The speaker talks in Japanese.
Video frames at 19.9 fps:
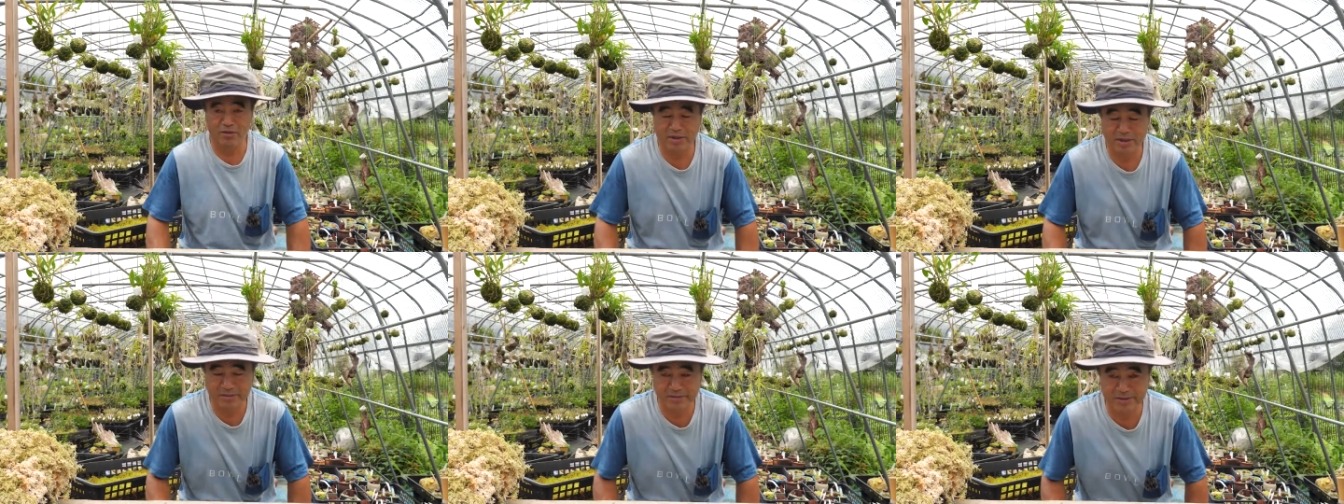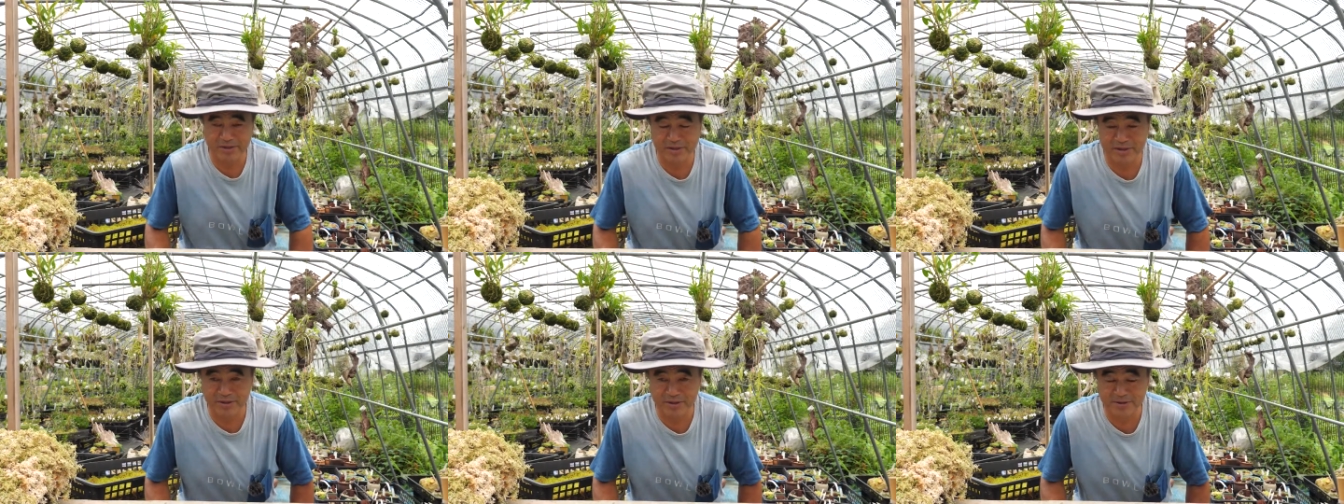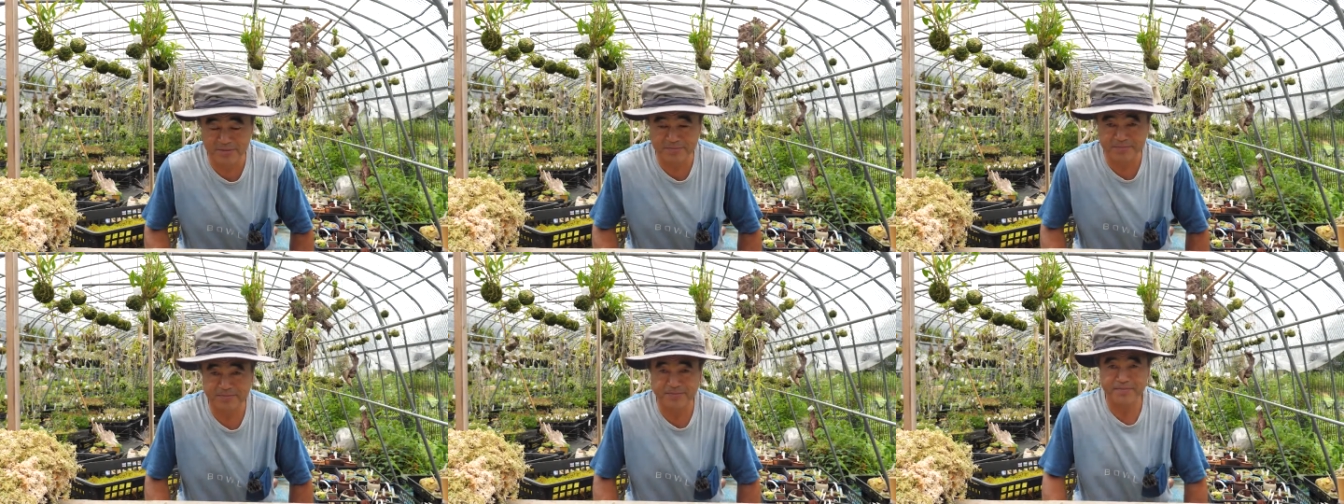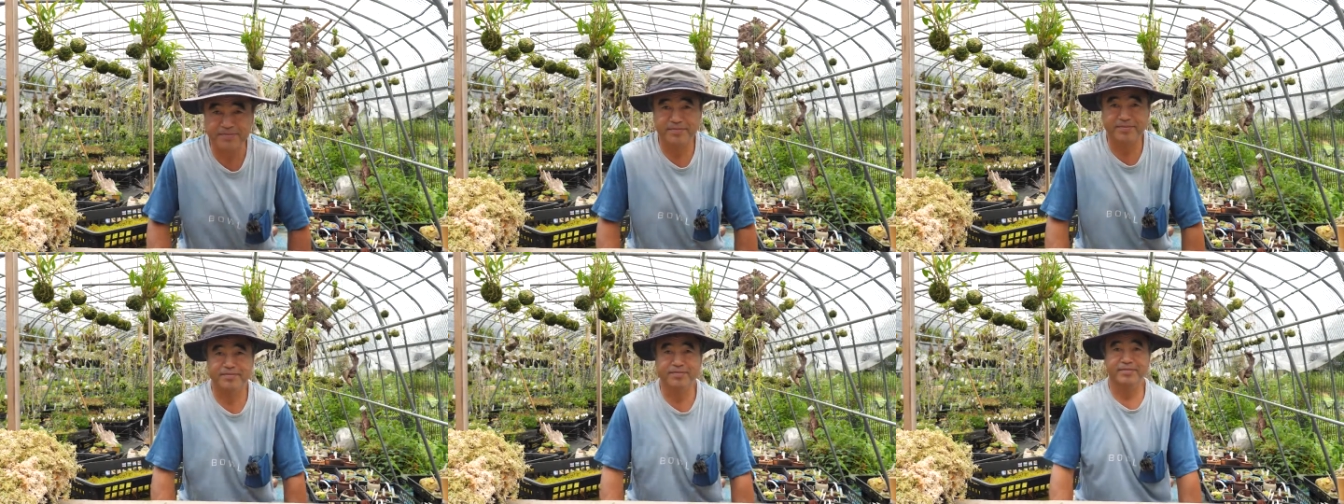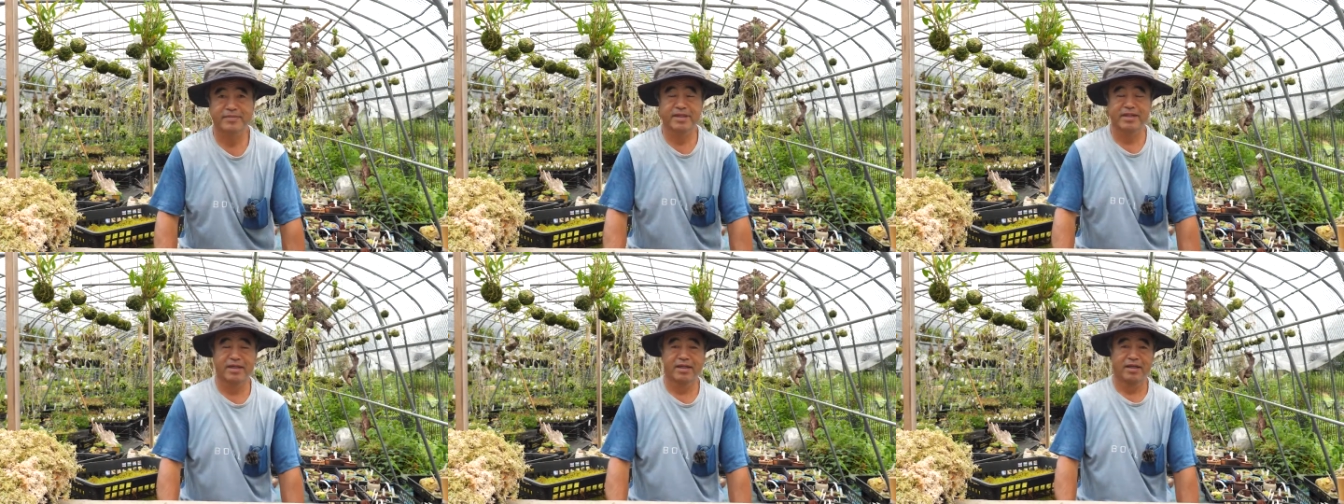ざいます。今日は
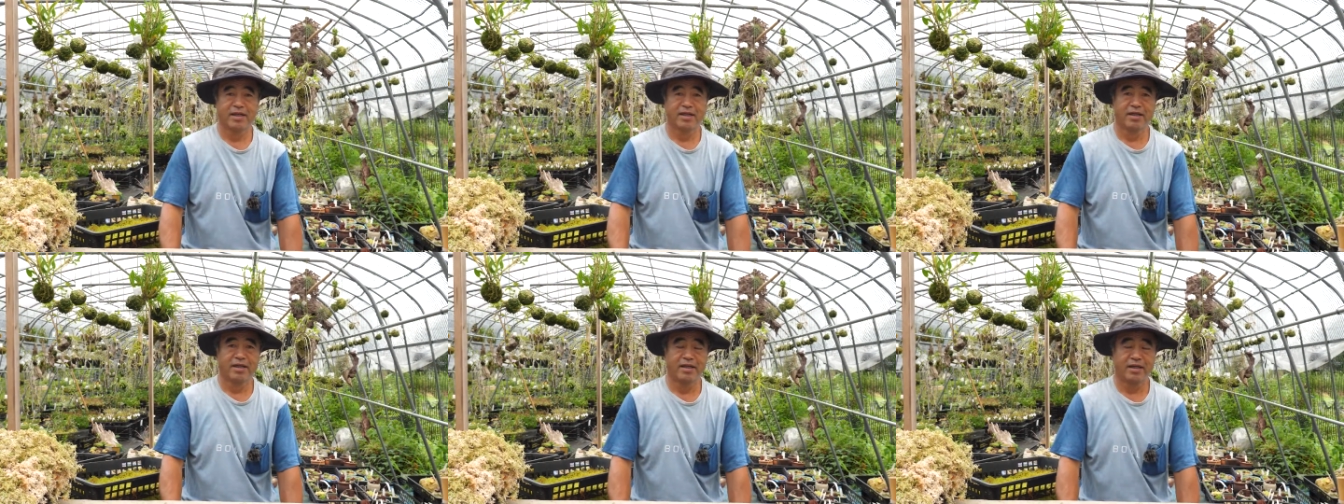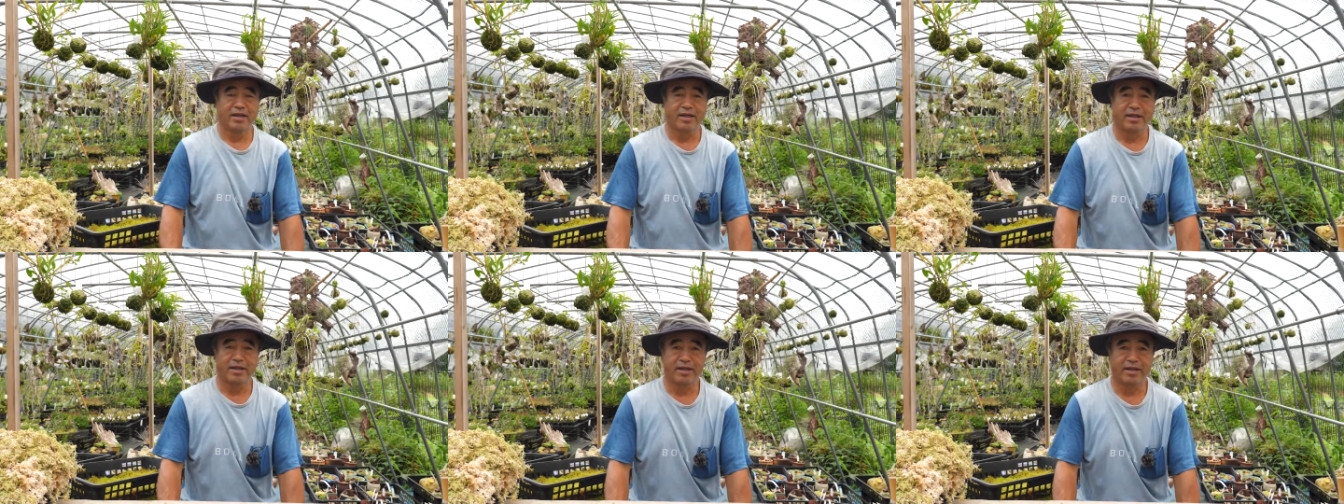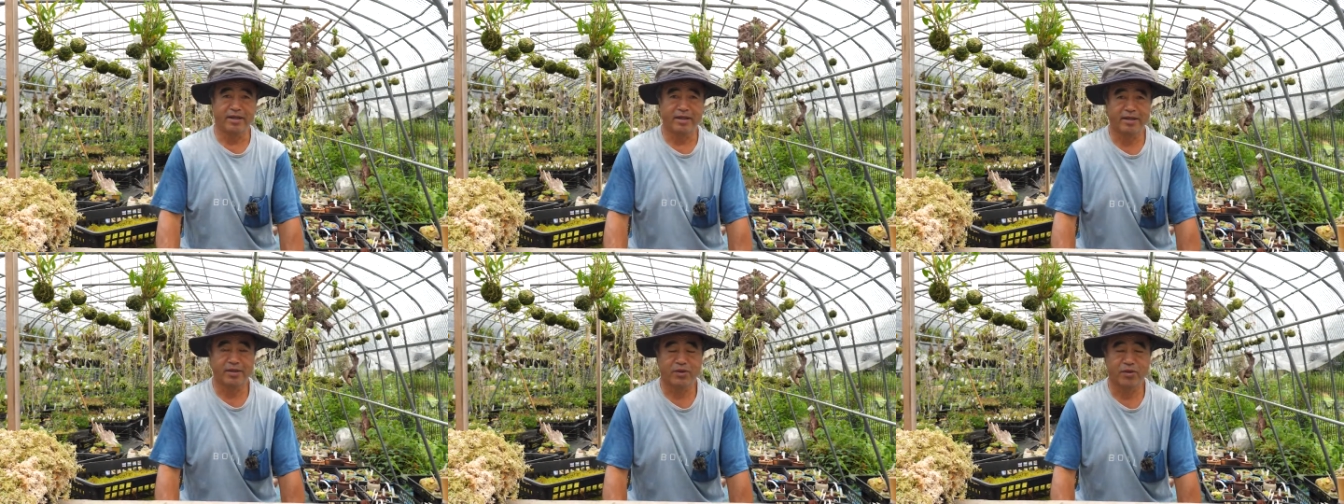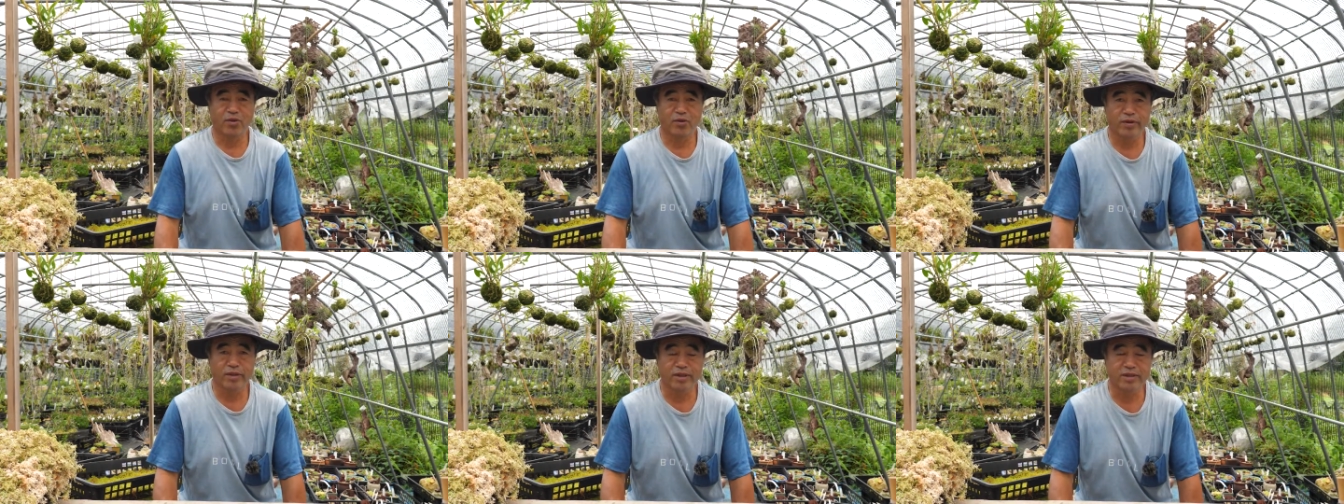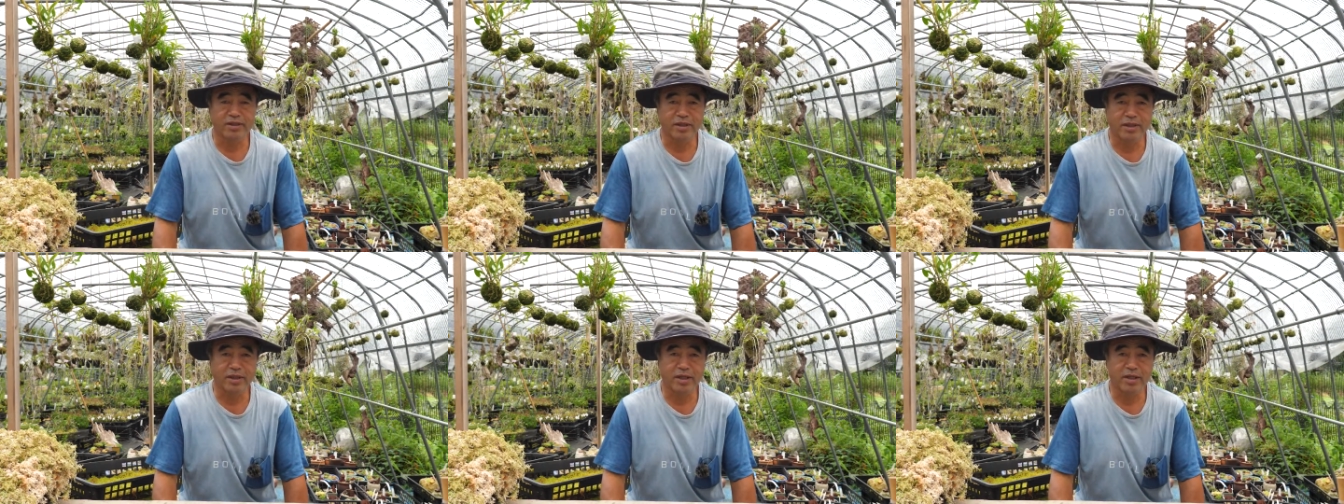何を教えてくれえー、今日はですね、